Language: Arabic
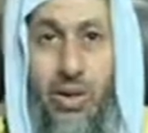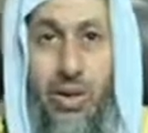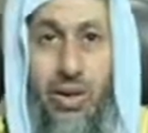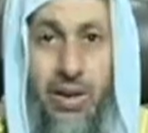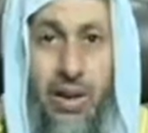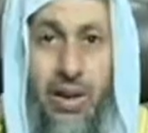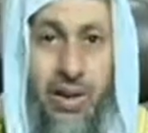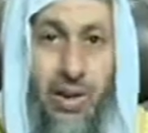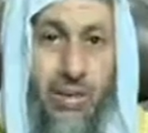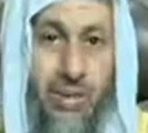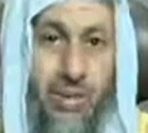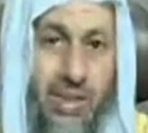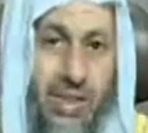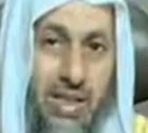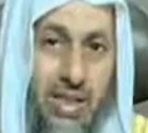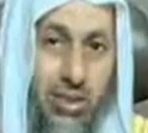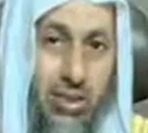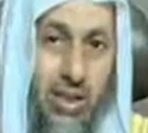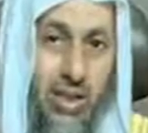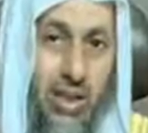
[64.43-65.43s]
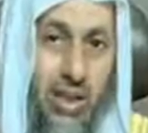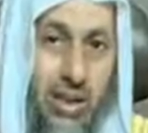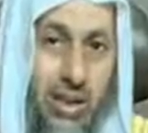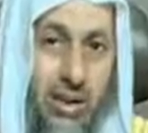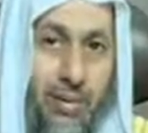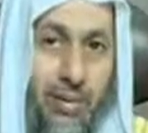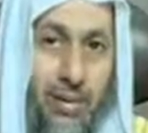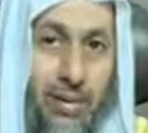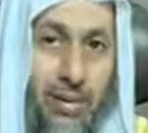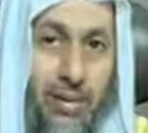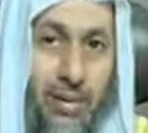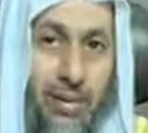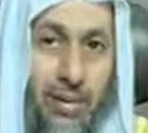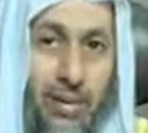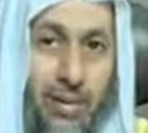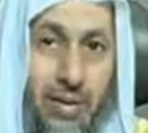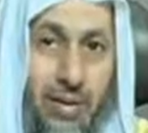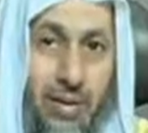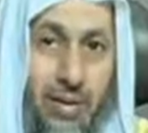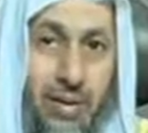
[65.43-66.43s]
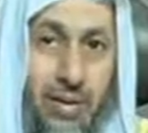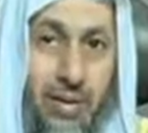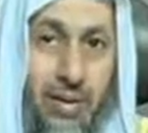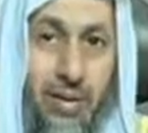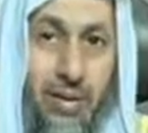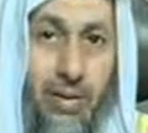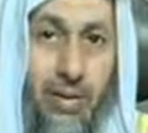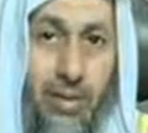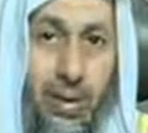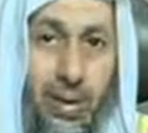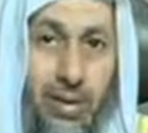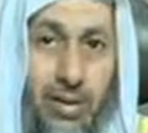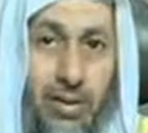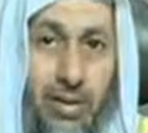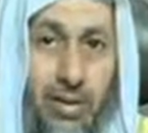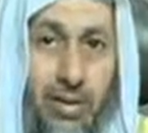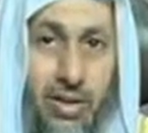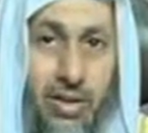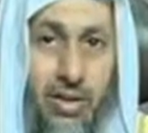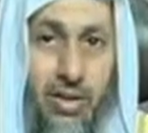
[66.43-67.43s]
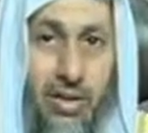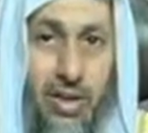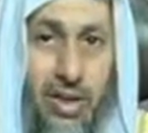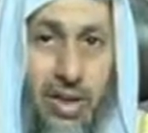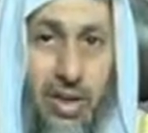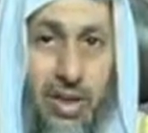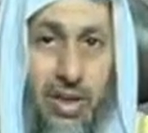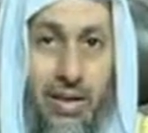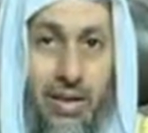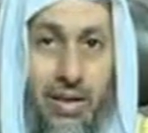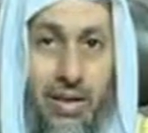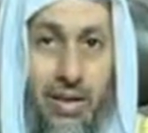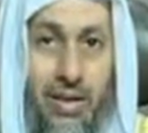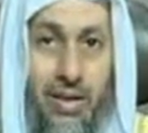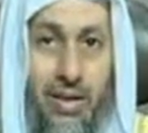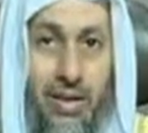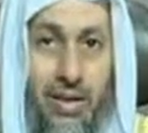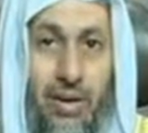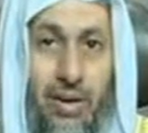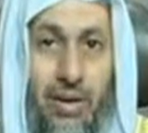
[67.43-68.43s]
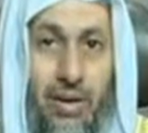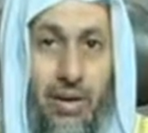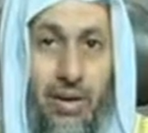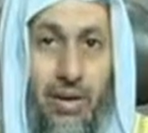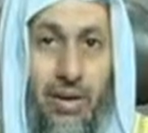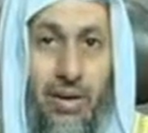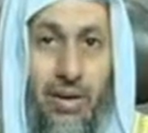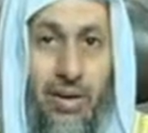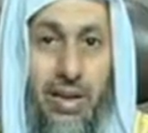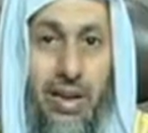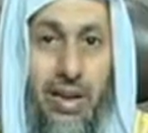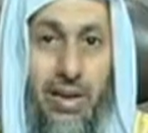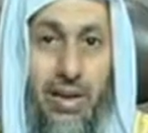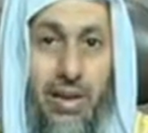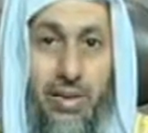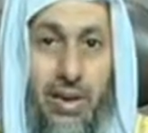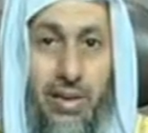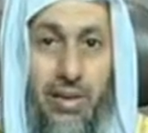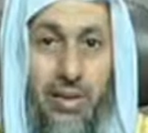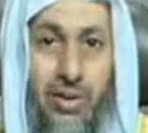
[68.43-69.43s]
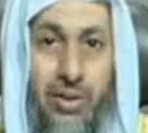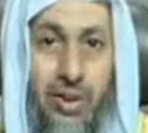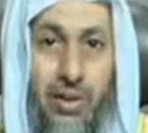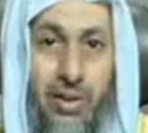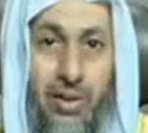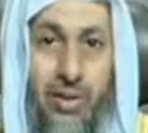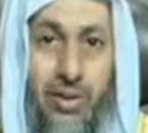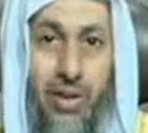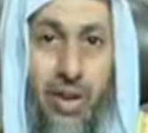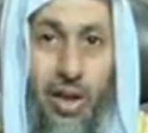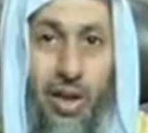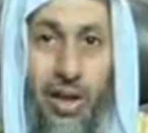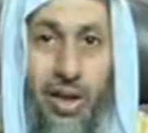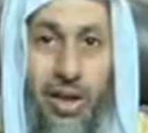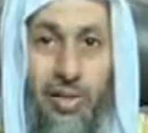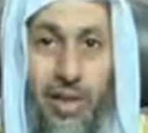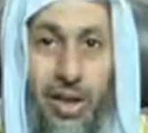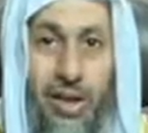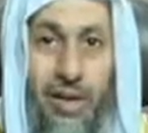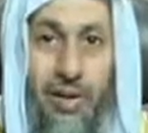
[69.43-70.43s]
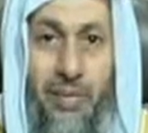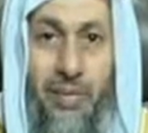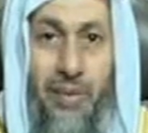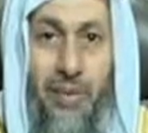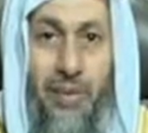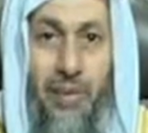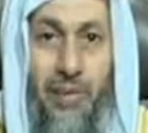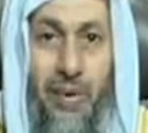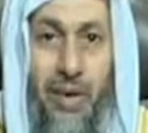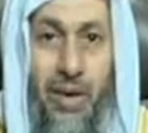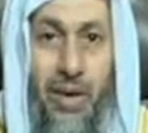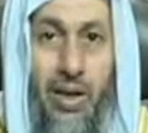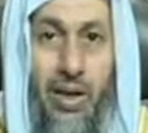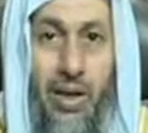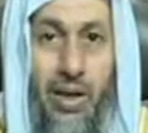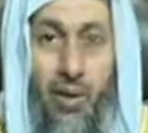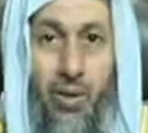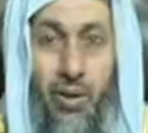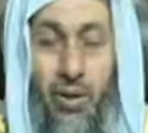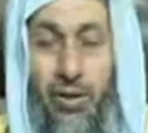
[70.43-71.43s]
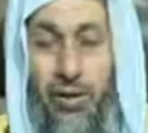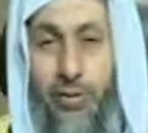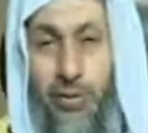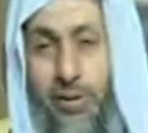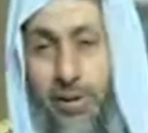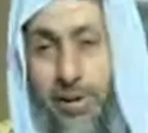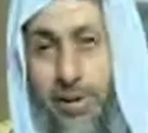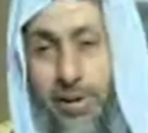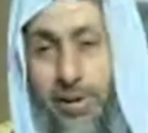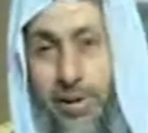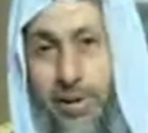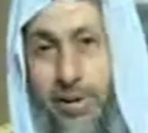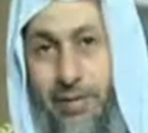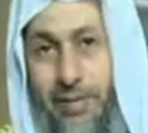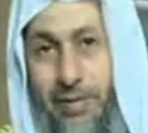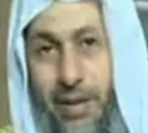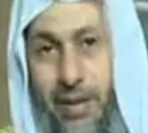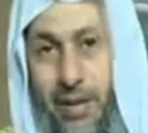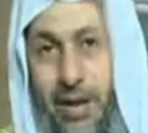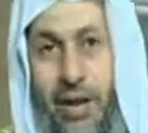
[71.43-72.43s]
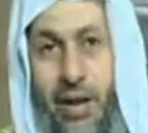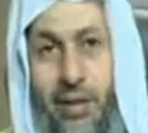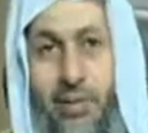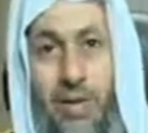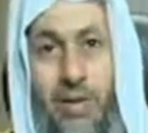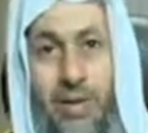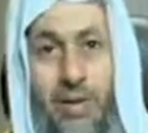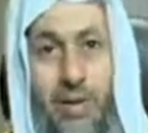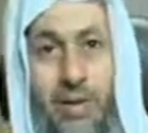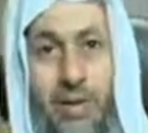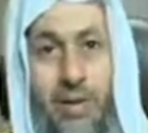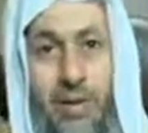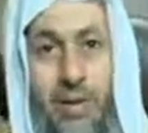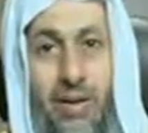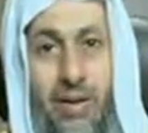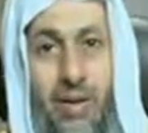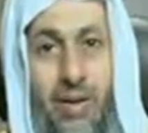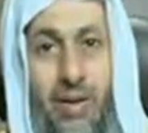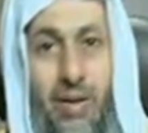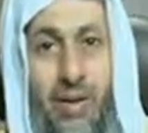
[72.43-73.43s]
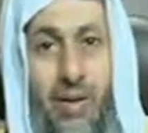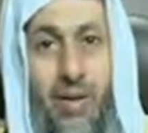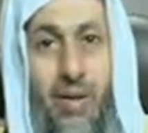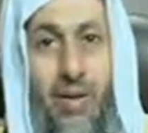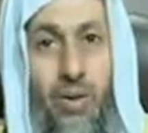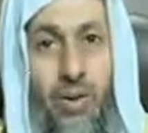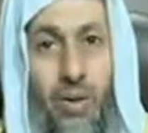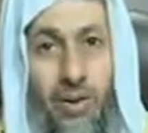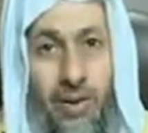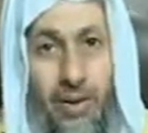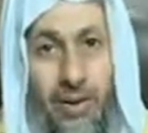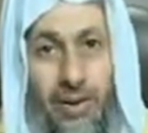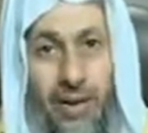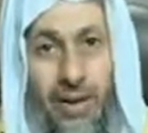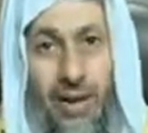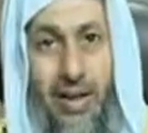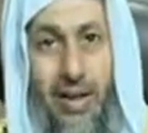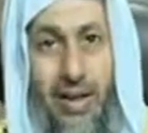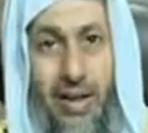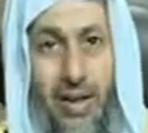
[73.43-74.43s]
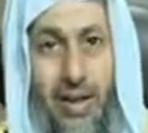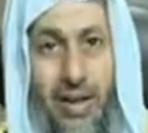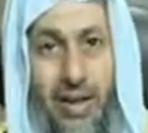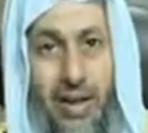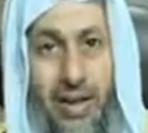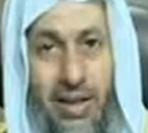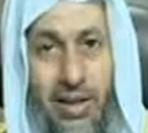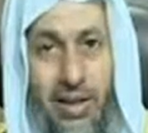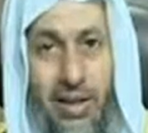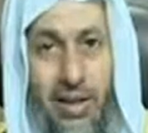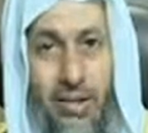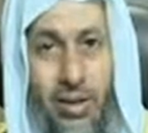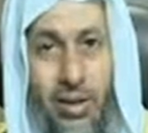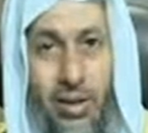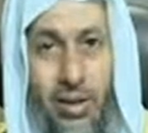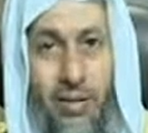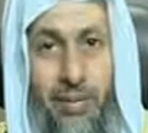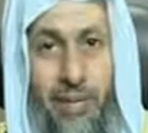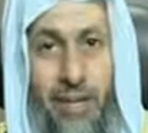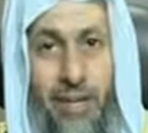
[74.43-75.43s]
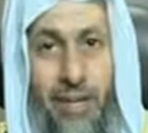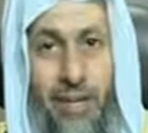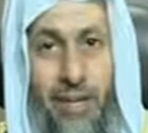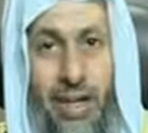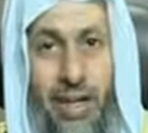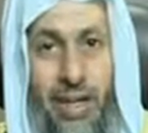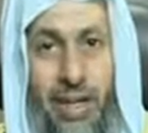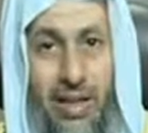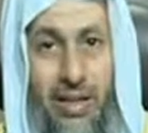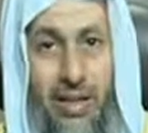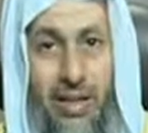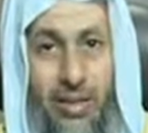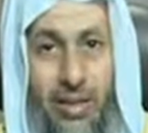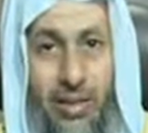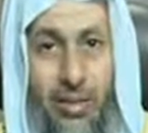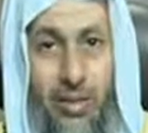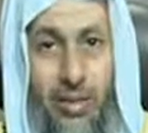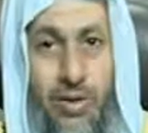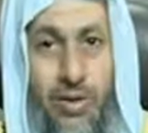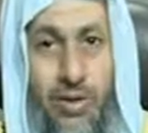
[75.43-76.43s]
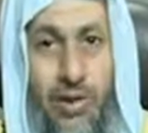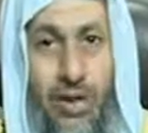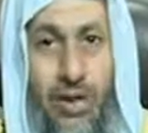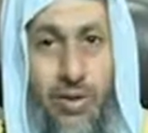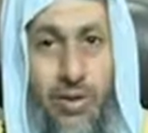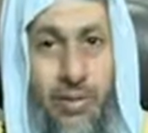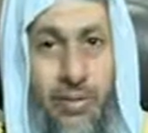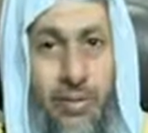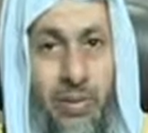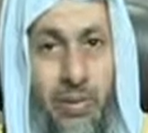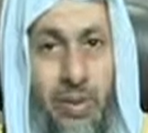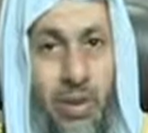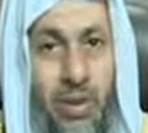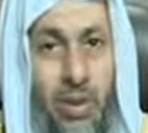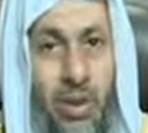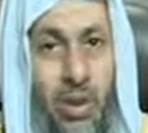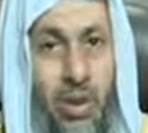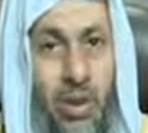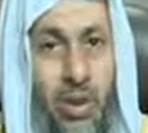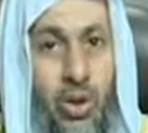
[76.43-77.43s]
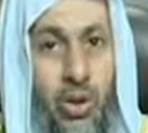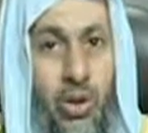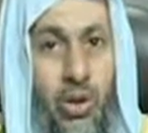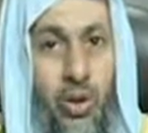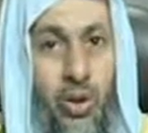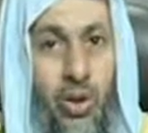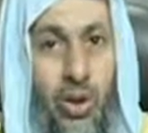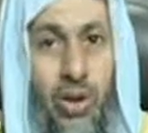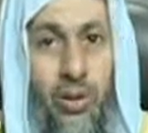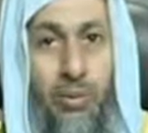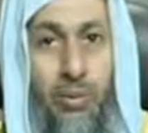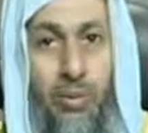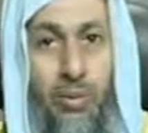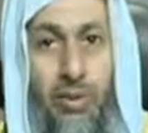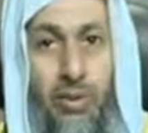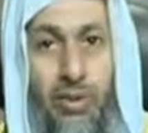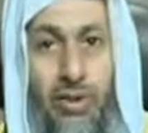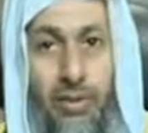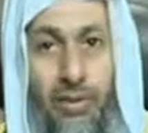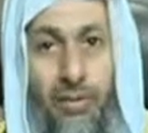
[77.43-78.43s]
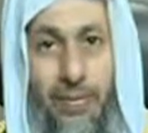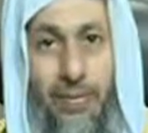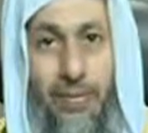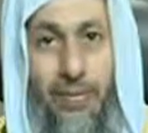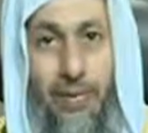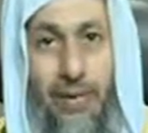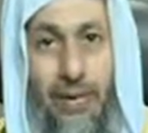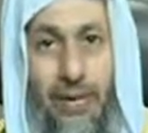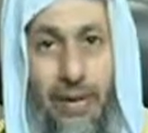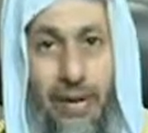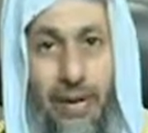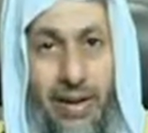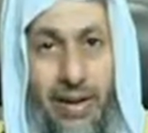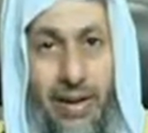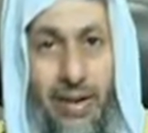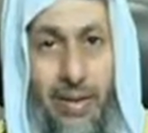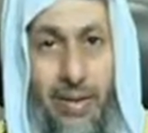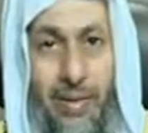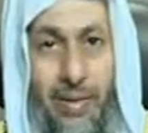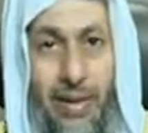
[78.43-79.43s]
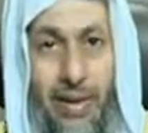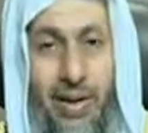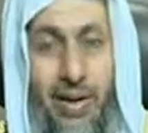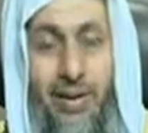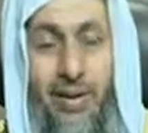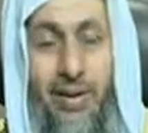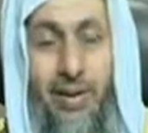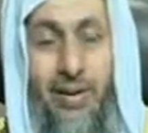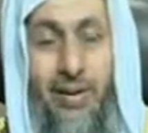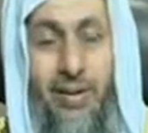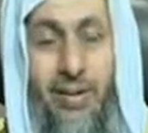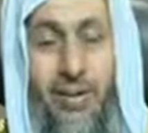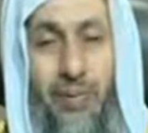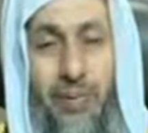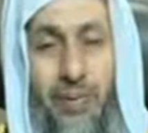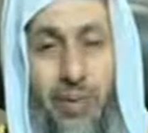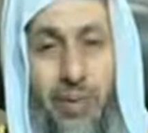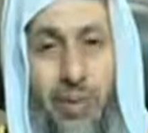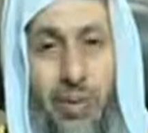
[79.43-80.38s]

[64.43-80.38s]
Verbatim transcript: وإن كان المسجد قريبا بل اشهد الصلاة قد كان بيت النبي صلى الله عليه وسلم أو غرف النبي تفتح على المسجد ومع ذلك كان يذهب إلى المسجد عليه الصلاة والسلام يقام في الصف إذا كان مريضا